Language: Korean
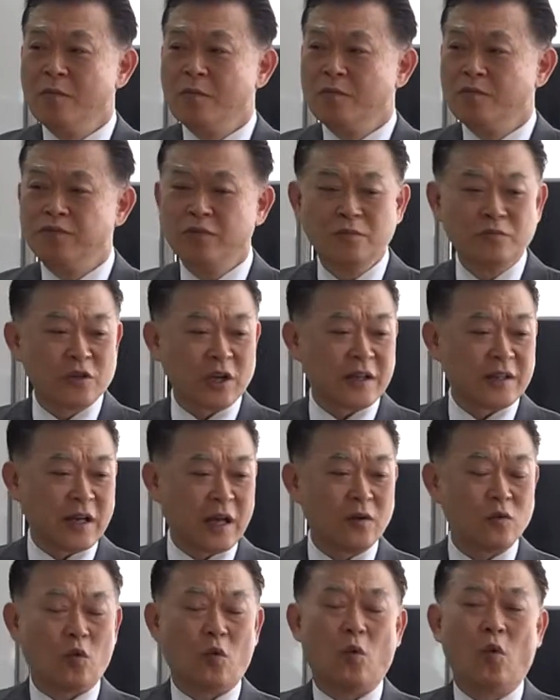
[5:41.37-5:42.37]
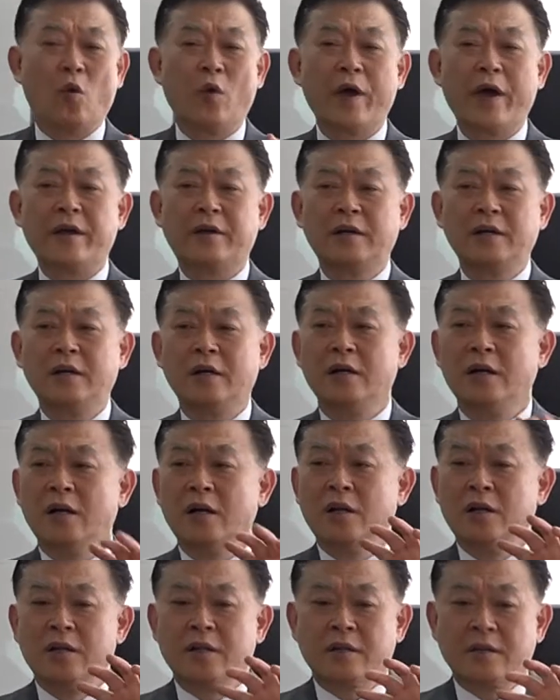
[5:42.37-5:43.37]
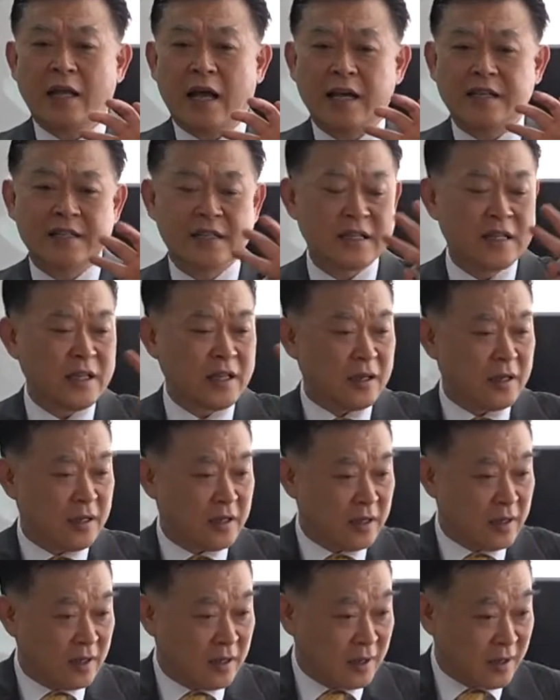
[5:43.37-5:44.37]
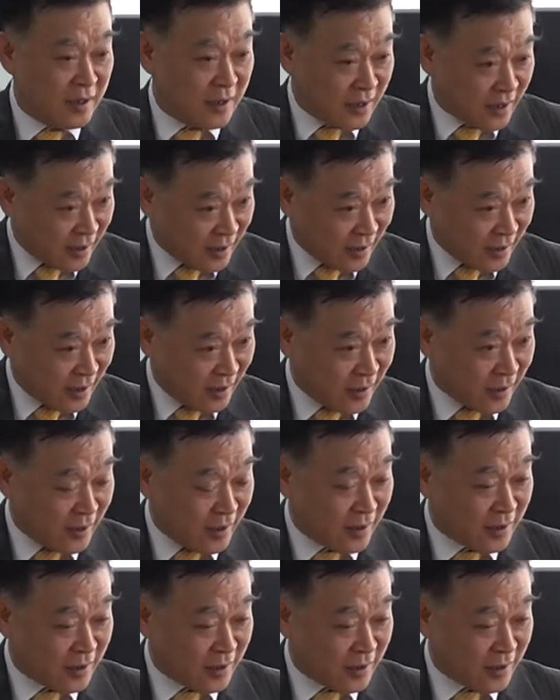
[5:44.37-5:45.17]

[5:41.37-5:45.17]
품성에 대한 오해를 다시 어,